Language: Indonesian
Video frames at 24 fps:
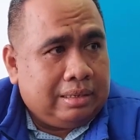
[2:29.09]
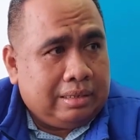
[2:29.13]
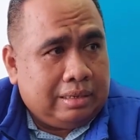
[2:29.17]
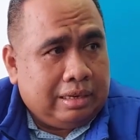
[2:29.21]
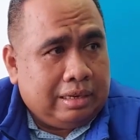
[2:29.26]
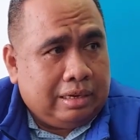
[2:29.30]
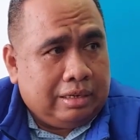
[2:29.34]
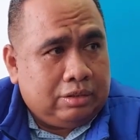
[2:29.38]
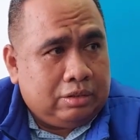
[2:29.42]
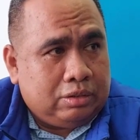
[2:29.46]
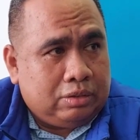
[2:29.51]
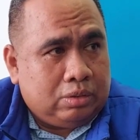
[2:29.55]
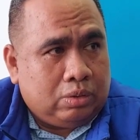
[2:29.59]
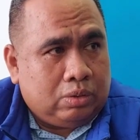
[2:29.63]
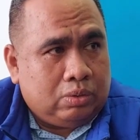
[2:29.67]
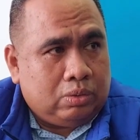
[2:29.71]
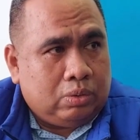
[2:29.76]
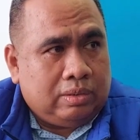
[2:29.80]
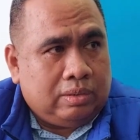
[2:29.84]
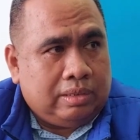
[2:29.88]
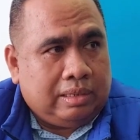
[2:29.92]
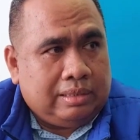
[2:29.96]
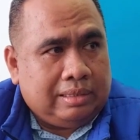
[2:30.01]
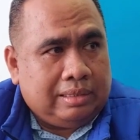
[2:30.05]
dari
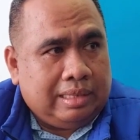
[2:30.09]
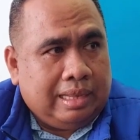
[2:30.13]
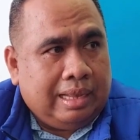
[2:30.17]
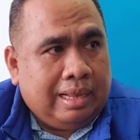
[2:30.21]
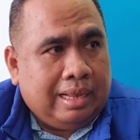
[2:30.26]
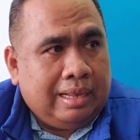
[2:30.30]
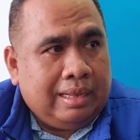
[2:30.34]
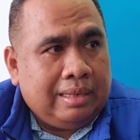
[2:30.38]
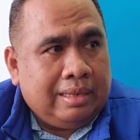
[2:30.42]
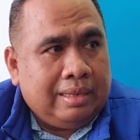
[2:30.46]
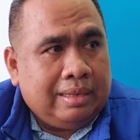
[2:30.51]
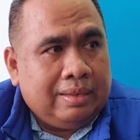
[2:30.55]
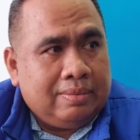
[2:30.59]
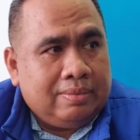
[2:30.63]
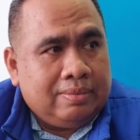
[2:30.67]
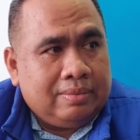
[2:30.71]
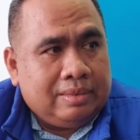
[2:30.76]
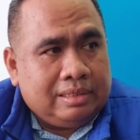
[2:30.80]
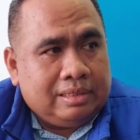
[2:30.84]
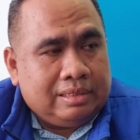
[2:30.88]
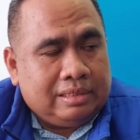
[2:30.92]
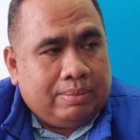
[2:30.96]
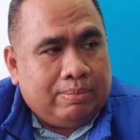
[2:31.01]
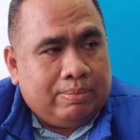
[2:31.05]
struktur kita
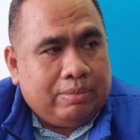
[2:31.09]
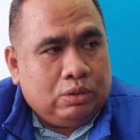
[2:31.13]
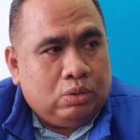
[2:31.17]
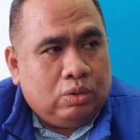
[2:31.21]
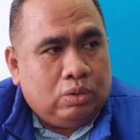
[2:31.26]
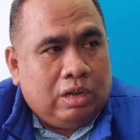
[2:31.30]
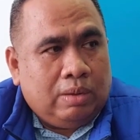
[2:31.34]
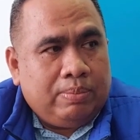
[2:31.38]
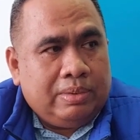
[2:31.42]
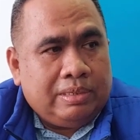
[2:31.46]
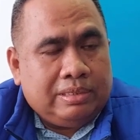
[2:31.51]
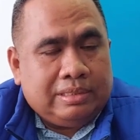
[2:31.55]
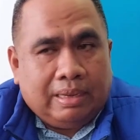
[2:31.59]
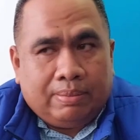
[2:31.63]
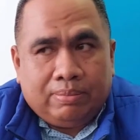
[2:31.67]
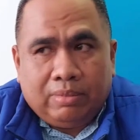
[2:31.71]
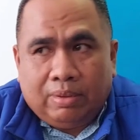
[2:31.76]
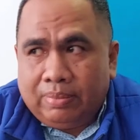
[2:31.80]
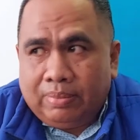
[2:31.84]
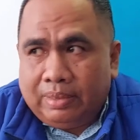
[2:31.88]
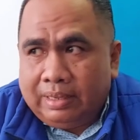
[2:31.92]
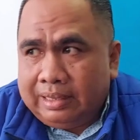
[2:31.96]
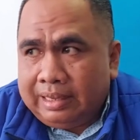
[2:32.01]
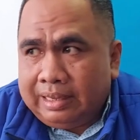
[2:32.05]
sama juga bisa
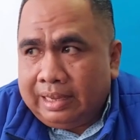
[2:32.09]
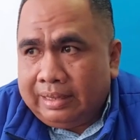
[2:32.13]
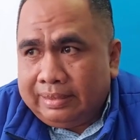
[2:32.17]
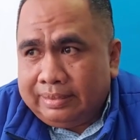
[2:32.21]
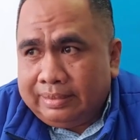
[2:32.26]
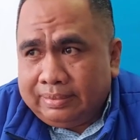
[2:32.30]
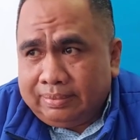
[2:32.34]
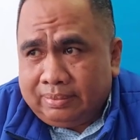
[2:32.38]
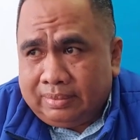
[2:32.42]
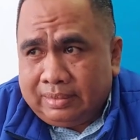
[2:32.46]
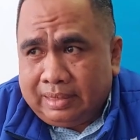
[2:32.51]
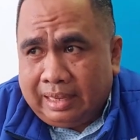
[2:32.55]
memberikan